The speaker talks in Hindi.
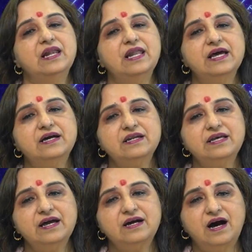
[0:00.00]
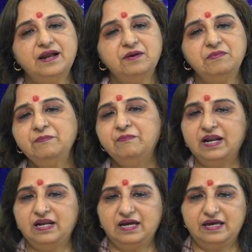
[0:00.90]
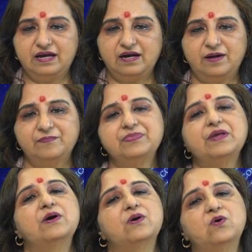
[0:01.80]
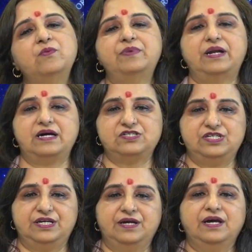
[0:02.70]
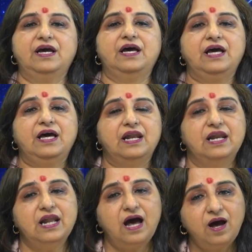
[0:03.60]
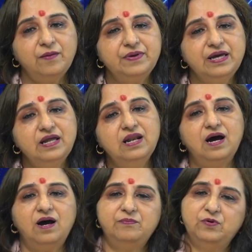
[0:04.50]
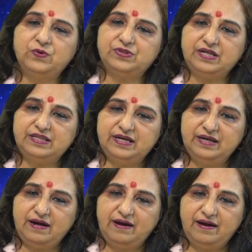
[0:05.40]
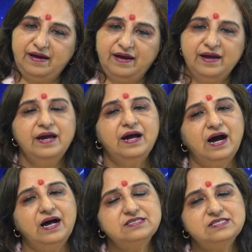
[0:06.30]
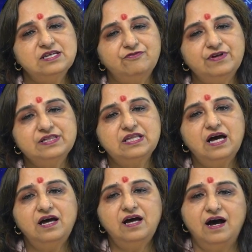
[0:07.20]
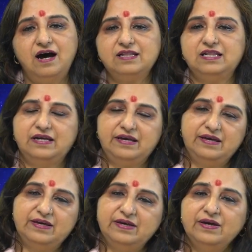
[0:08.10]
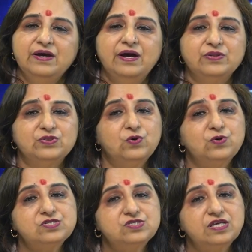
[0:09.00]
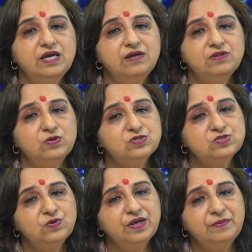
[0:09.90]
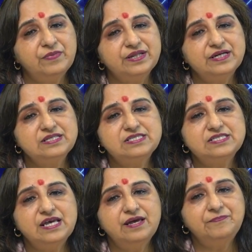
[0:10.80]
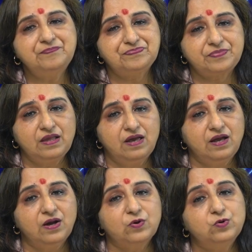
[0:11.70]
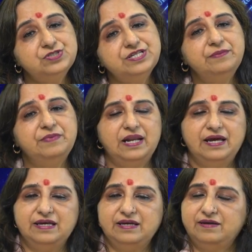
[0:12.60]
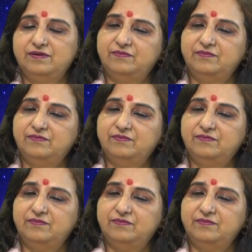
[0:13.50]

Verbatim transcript: लेखन के कार्य में मन लगेगा कुंभ राशि लाभ ही लाभ होता दिख रहा है आज सफलता हाथ लगेगी दोस्त की दोस्तों की मदद से खुशी मिलेगी